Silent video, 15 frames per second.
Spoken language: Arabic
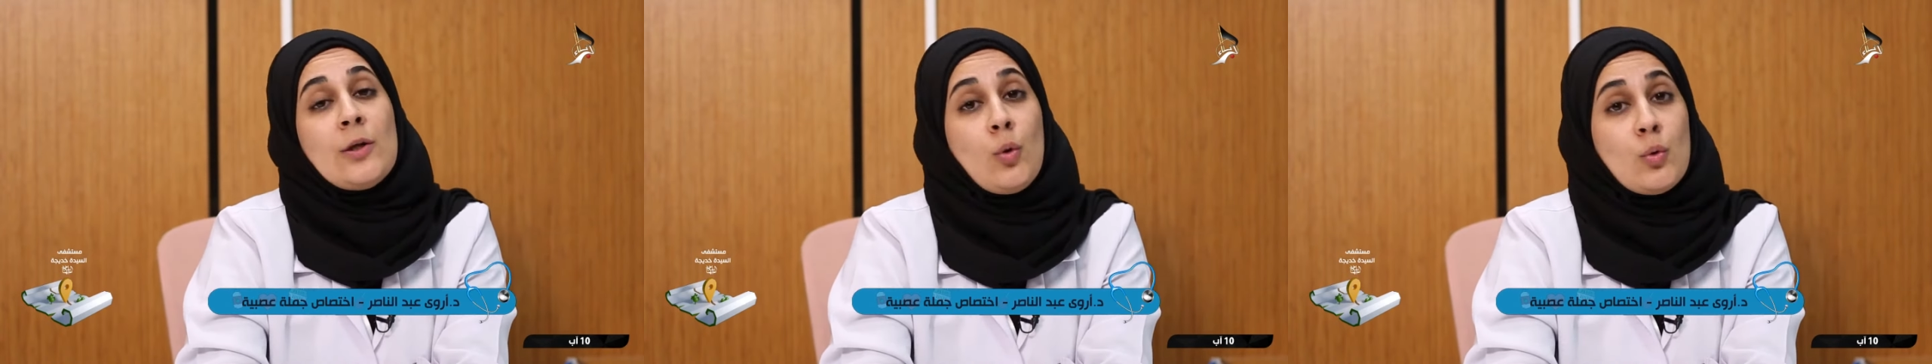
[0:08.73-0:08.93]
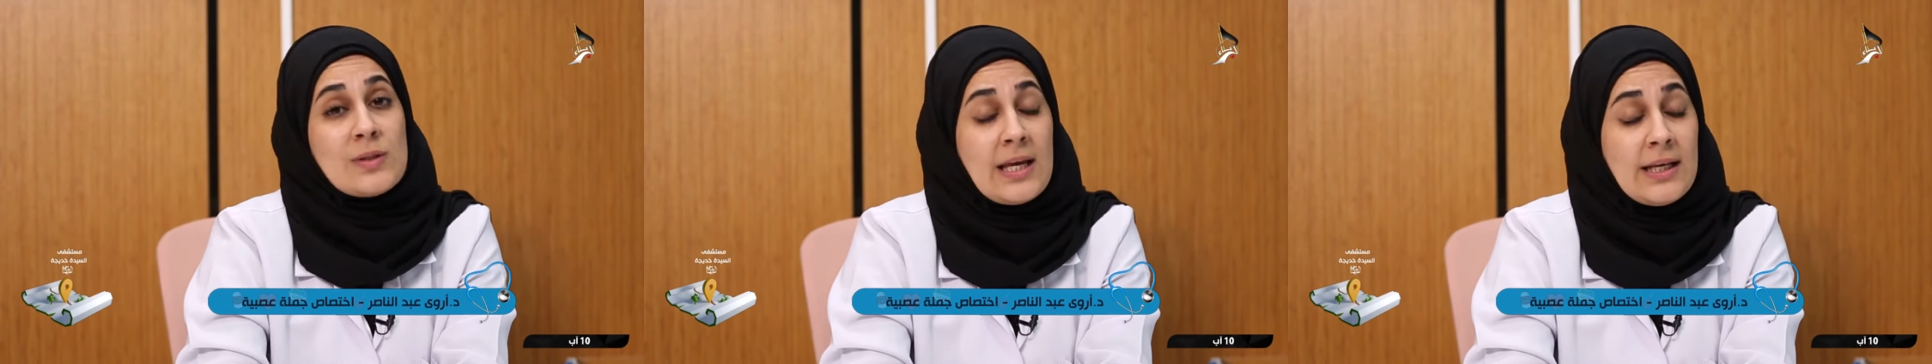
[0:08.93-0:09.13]

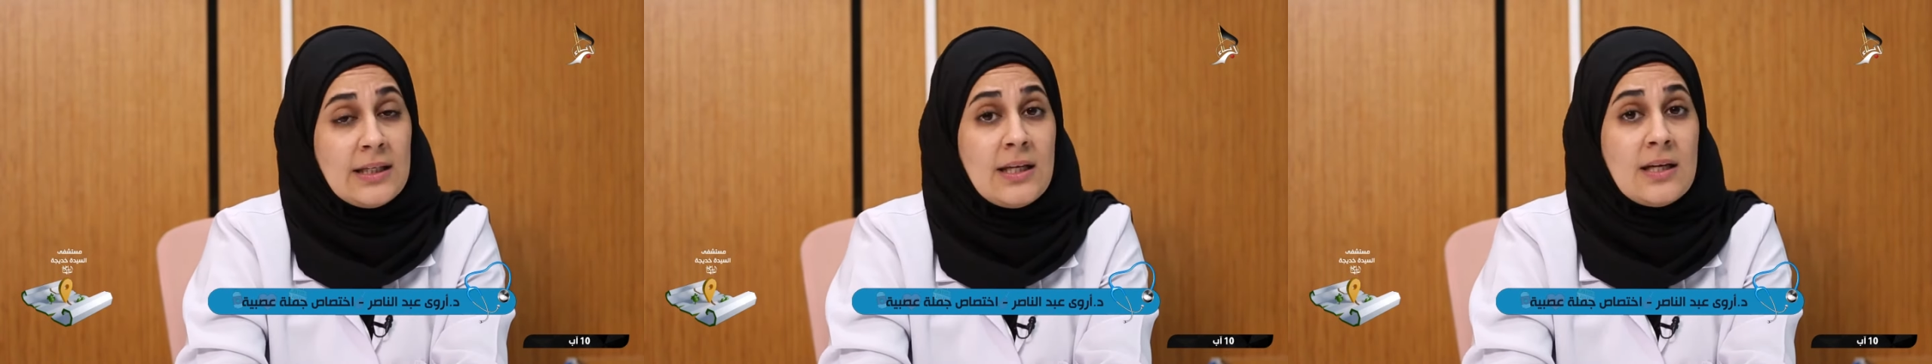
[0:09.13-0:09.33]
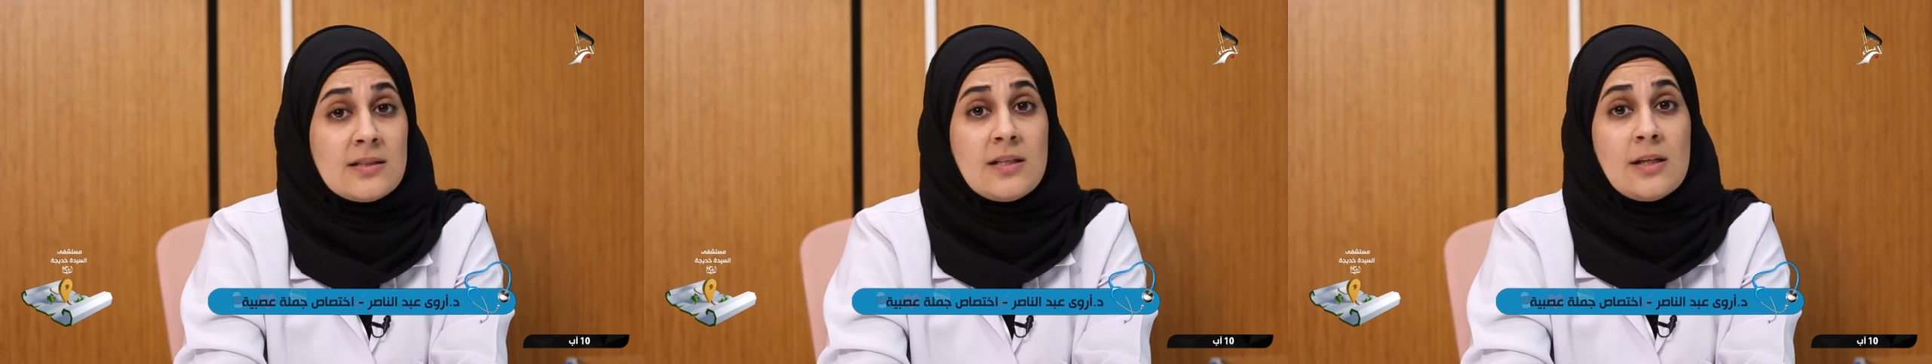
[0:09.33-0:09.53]

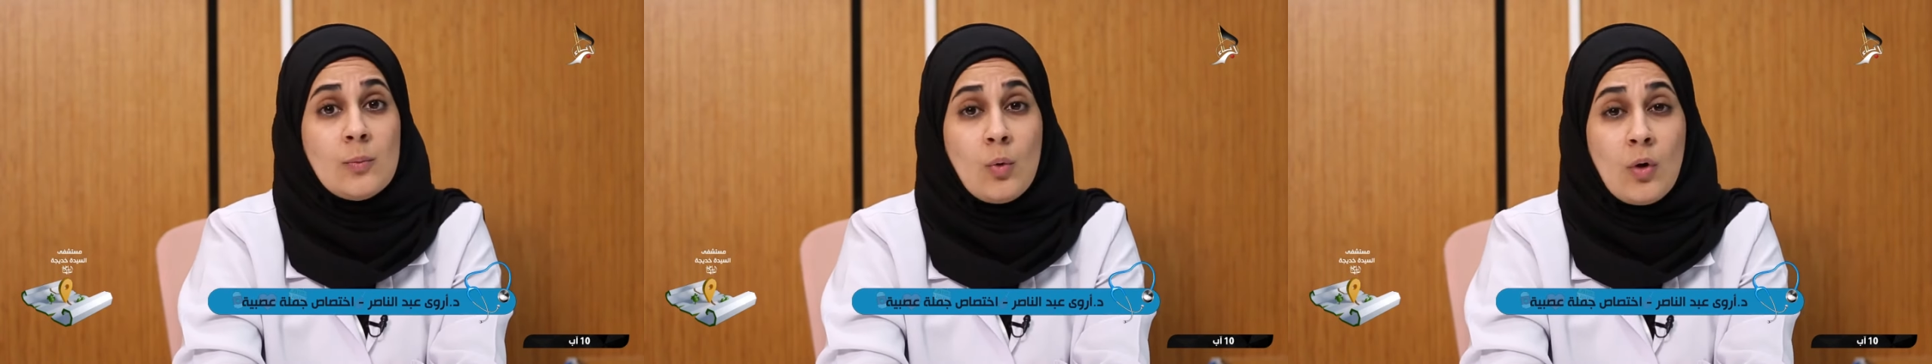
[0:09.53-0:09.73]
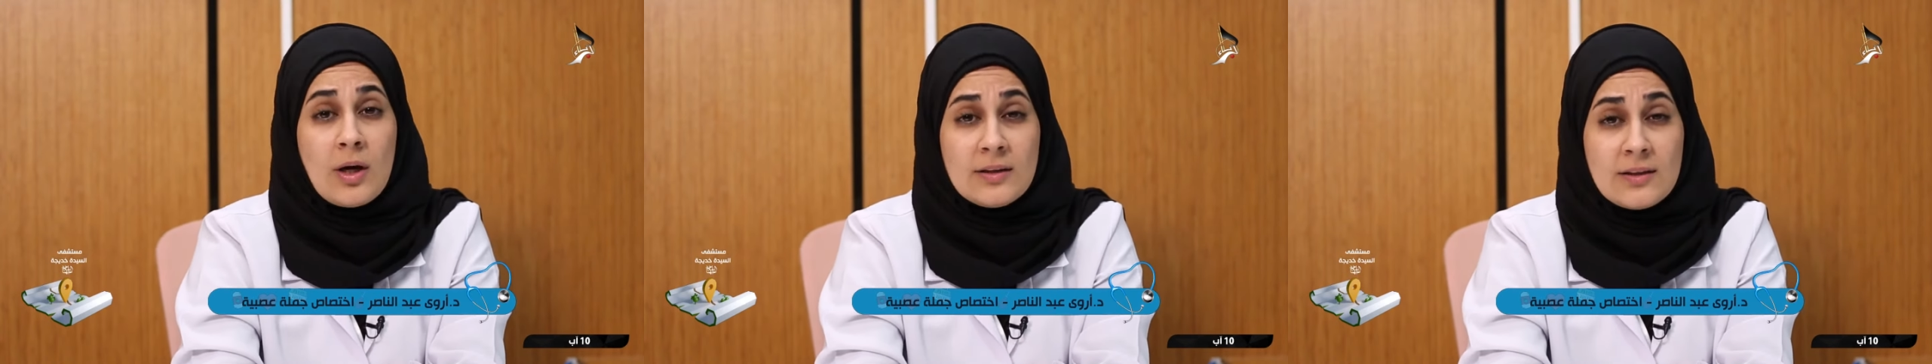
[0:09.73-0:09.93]
الحسينية
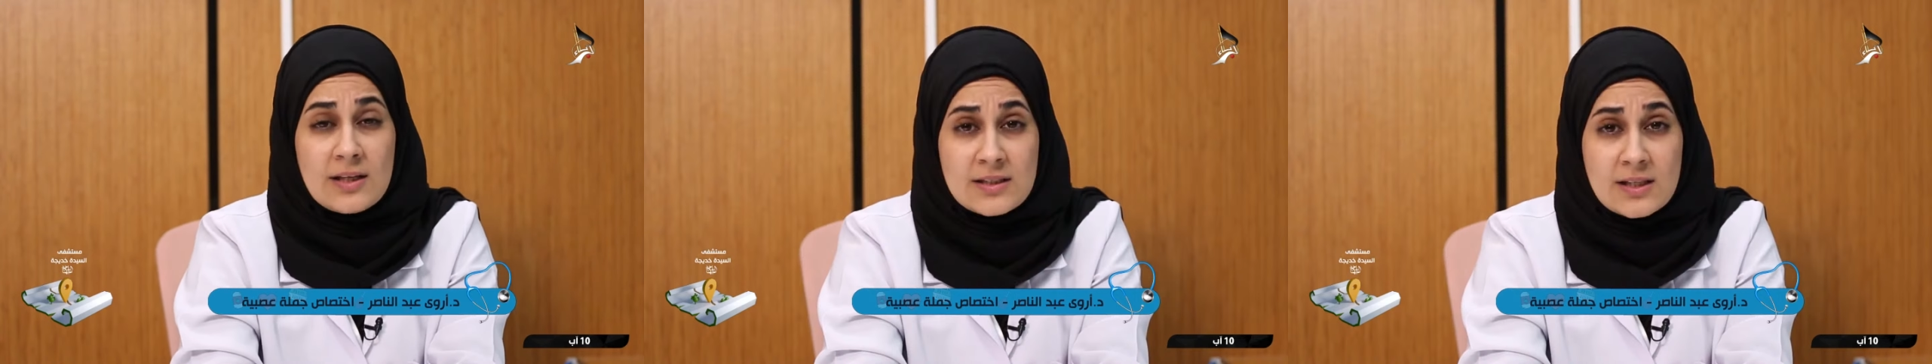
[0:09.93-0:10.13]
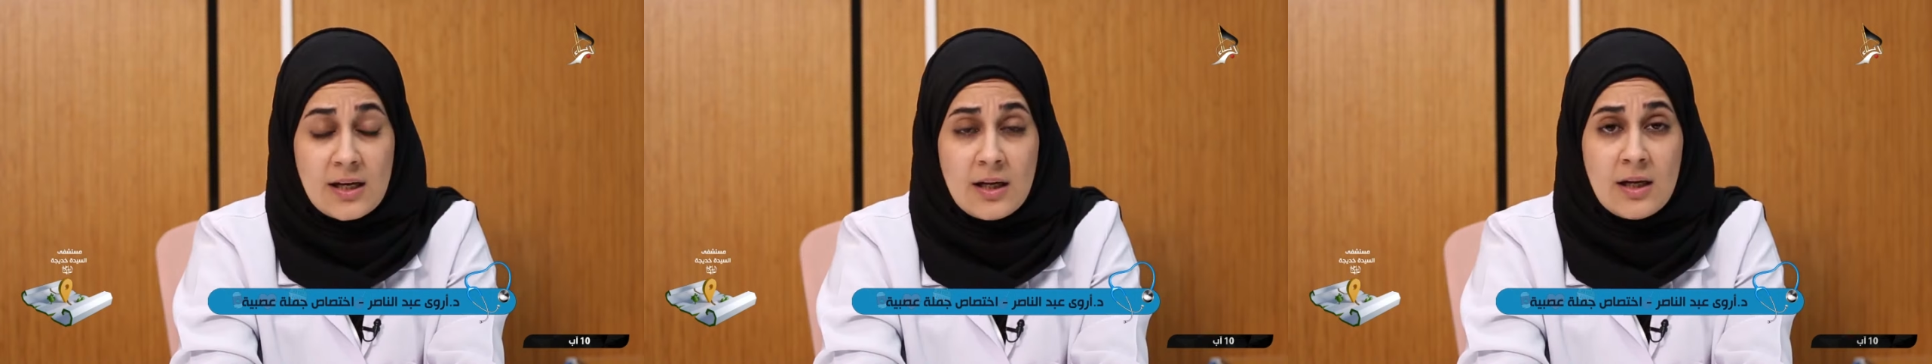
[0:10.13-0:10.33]

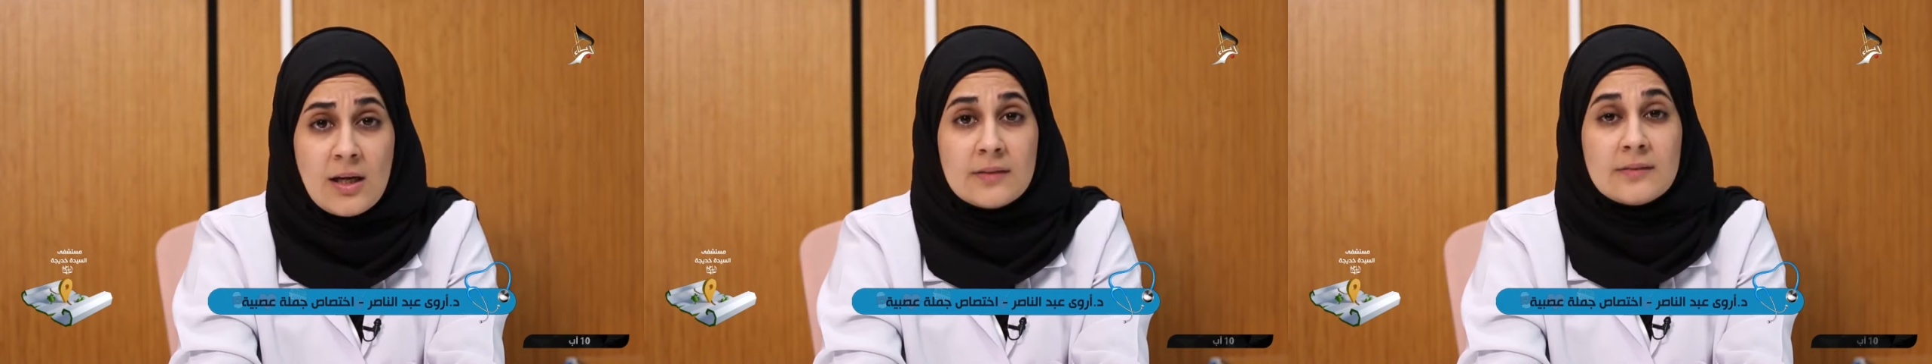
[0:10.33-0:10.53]
المقدسة